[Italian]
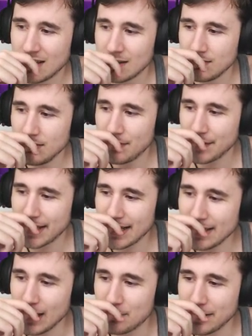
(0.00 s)
Vivi vegani e
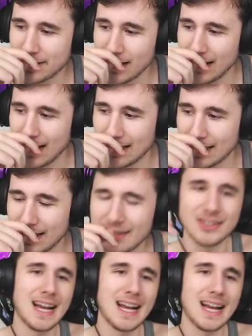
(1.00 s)
la pizza all'ananas.